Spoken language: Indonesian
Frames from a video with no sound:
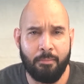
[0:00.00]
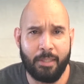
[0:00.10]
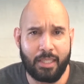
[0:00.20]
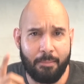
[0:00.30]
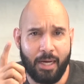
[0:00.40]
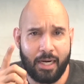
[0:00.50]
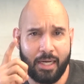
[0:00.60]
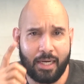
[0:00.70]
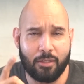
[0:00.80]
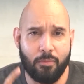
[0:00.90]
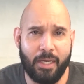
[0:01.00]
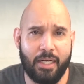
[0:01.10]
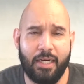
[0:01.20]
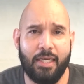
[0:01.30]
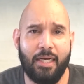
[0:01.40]
Pertama adalah kartu
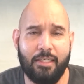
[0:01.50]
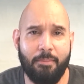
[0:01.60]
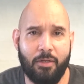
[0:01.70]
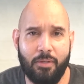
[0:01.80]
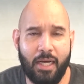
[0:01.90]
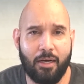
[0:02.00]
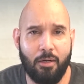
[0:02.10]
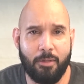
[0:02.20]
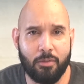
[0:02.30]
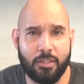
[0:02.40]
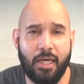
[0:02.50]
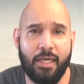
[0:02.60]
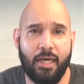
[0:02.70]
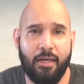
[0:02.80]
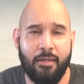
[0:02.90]
merah dari Casimiro. Nah, kalau menurut
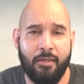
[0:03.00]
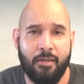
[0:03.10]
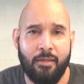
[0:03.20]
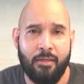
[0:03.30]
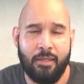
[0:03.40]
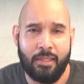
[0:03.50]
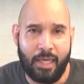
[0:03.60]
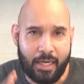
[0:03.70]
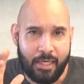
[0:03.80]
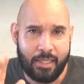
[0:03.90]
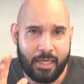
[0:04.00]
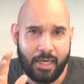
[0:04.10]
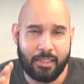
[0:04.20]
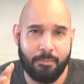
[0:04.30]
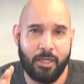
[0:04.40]
saya, tackling dari
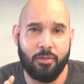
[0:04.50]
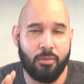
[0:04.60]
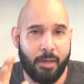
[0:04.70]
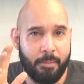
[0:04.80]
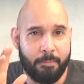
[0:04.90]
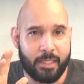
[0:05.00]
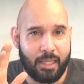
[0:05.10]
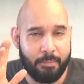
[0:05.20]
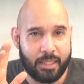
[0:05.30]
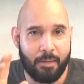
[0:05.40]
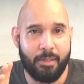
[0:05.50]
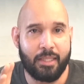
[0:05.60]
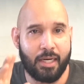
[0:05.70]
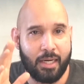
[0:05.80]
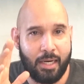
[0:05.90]
Casimiro itu memang pertama-tama
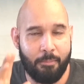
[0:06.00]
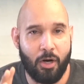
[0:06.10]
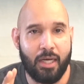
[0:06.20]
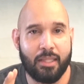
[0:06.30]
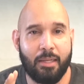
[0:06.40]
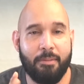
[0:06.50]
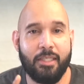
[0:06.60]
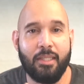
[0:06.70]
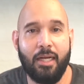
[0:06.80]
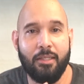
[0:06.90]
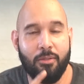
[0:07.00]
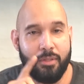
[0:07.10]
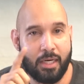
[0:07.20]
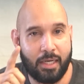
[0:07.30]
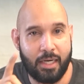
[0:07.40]
terkena bola, tapi setelah itu
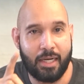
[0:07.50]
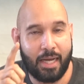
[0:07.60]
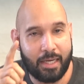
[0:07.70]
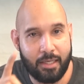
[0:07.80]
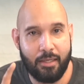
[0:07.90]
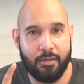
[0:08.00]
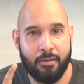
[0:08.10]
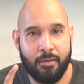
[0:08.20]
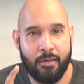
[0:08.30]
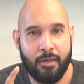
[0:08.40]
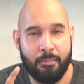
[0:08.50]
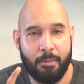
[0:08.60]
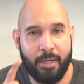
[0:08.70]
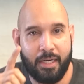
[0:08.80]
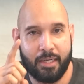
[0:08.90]
terkena kaki
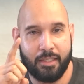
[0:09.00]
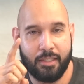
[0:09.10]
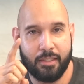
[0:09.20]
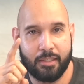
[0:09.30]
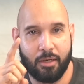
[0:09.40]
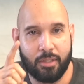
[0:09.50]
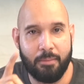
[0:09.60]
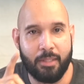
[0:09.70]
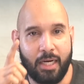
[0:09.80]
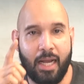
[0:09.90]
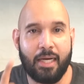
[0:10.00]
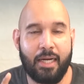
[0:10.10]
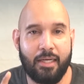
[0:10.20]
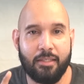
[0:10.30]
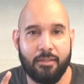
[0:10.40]
pemain dari Southampton
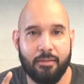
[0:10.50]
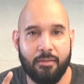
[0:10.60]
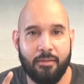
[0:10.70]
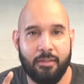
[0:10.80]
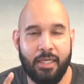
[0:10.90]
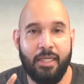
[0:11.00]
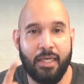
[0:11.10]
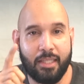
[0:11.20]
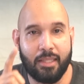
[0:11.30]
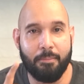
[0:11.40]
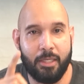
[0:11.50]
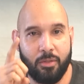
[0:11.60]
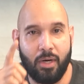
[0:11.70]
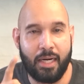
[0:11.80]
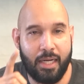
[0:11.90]
Alcaraz. Jadi ya tetap
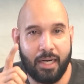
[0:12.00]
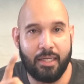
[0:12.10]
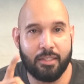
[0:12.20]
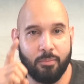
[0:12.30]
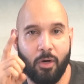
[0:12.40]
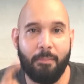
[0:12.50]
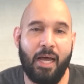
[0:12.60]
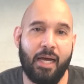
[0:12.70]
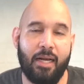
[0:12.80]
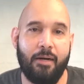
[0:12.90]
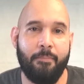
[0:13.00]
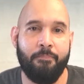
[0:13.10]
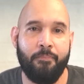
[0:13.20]
itu adalah sebuah pelanggaran.